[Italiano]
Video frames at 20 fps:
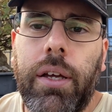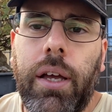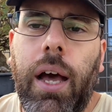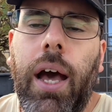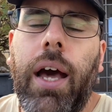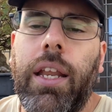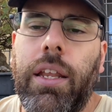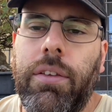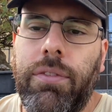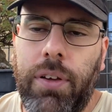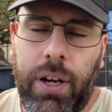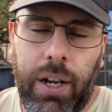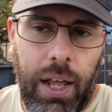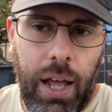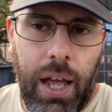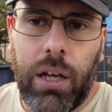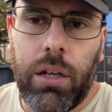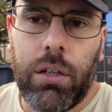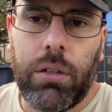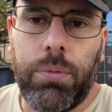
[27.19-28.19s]

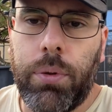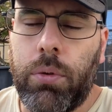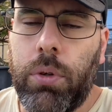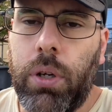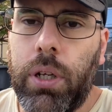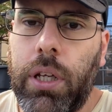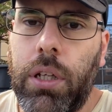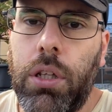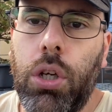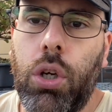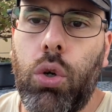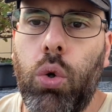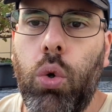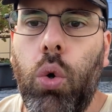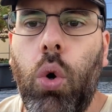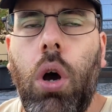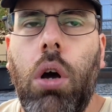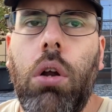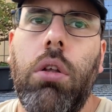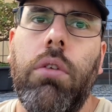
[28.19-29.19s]
Arriverà, per quelli che
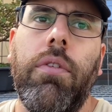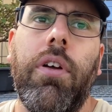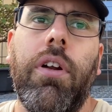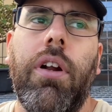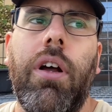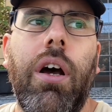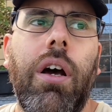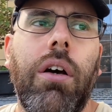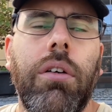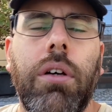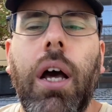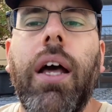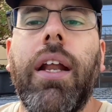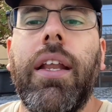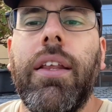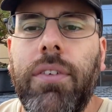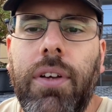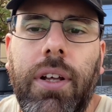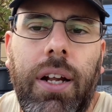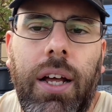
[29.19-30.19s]
dicono oh, arriverà,
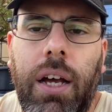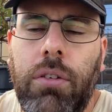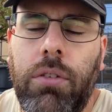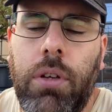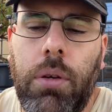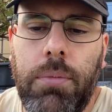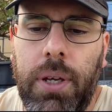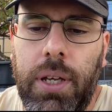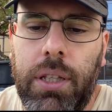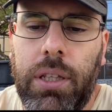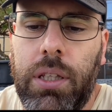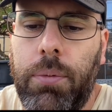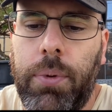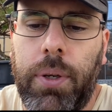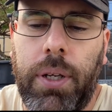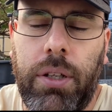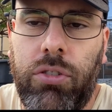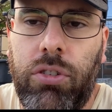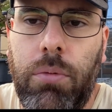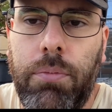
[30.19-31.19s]
arriverà ovviamente
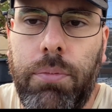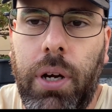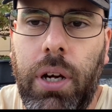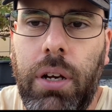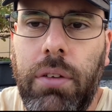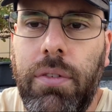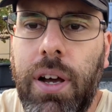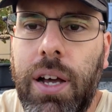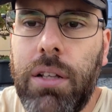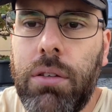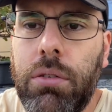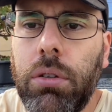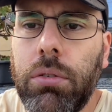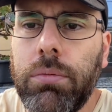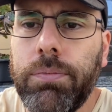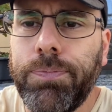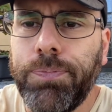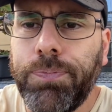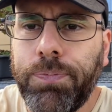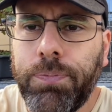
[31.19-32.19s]
perché è sempre
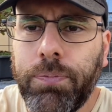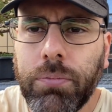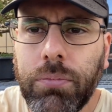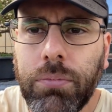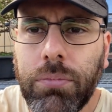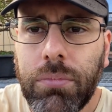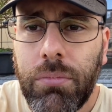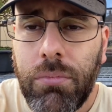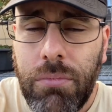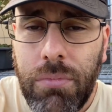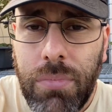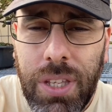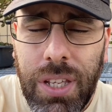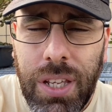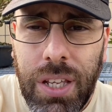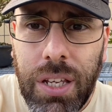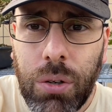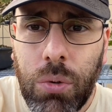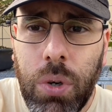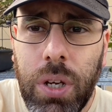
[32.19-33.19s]
arrivato
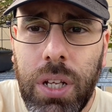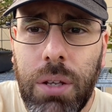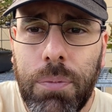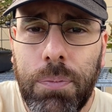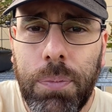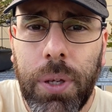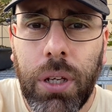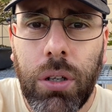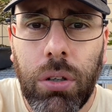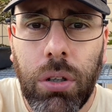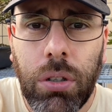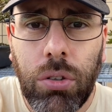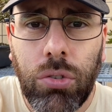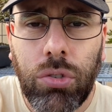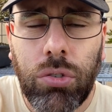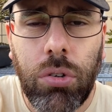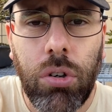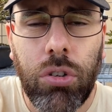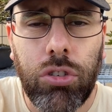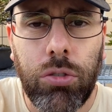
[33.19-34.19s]
e quindi piccolo
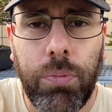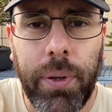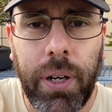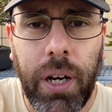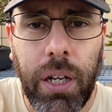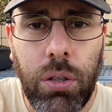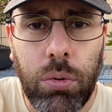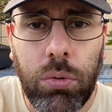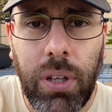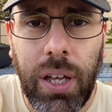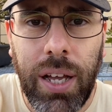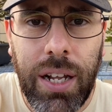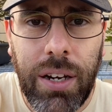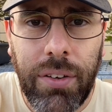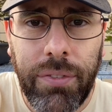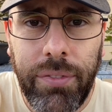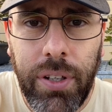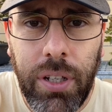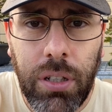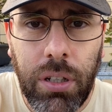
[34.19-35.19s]
discorso per
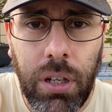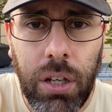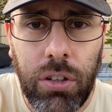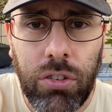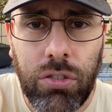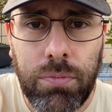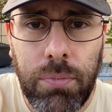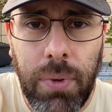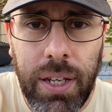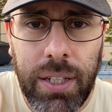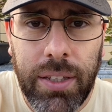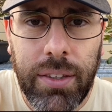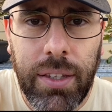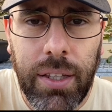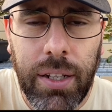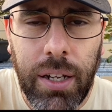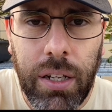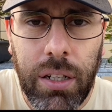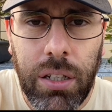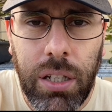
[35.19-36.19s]
aiutarvi a
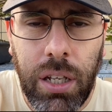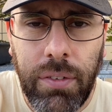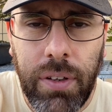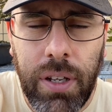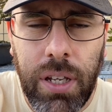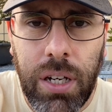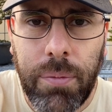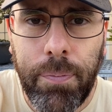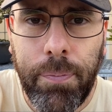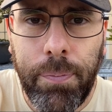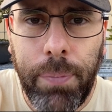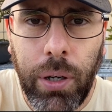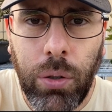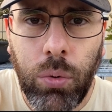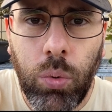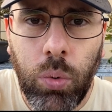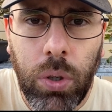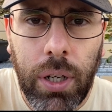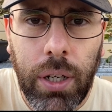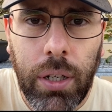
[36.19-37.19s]
smettere di avere
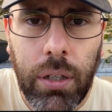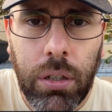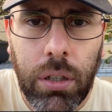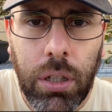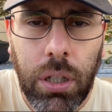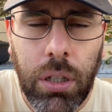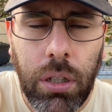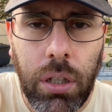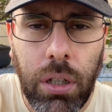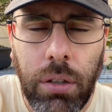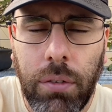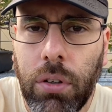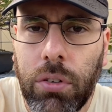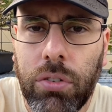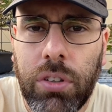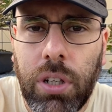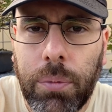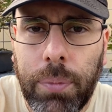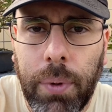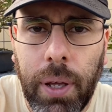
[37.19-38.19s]
paura che la
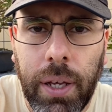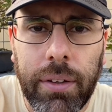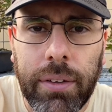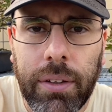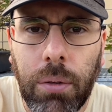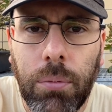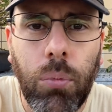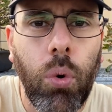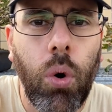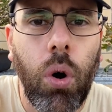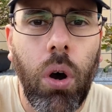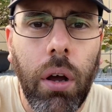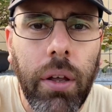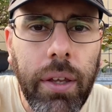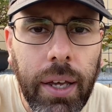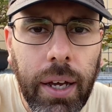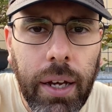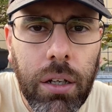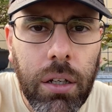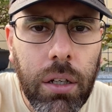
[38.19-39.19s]
vostra pianta
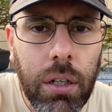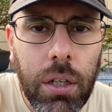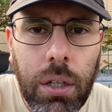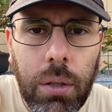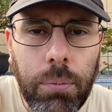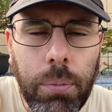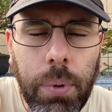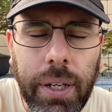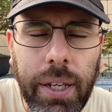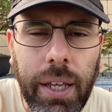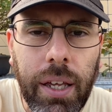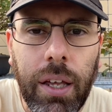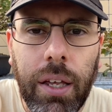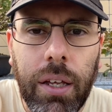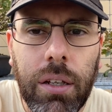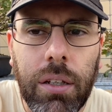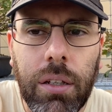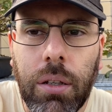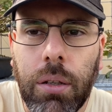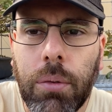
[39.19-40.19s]
muoia
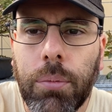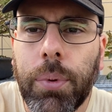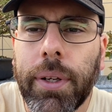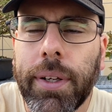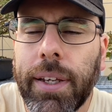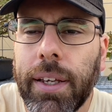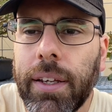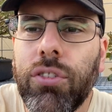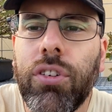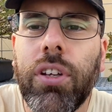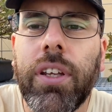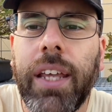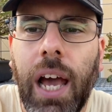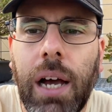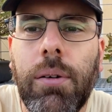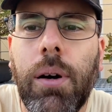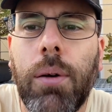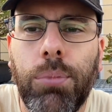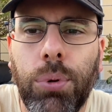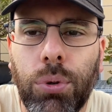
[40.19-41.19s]
perché, perché si
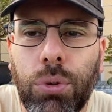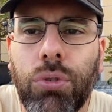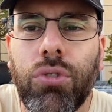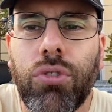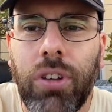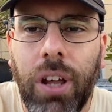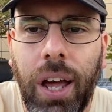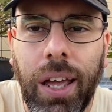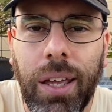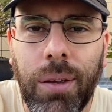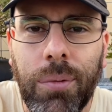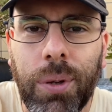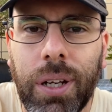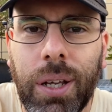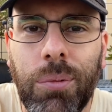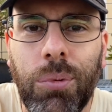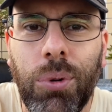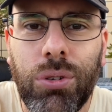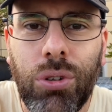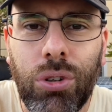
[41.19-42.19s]
chiama bonsai.
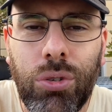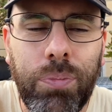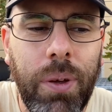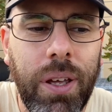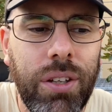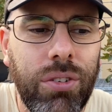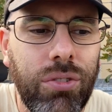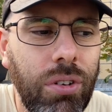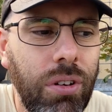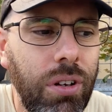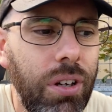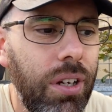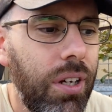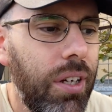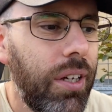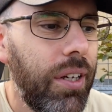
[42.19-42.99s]
Perché molto spesso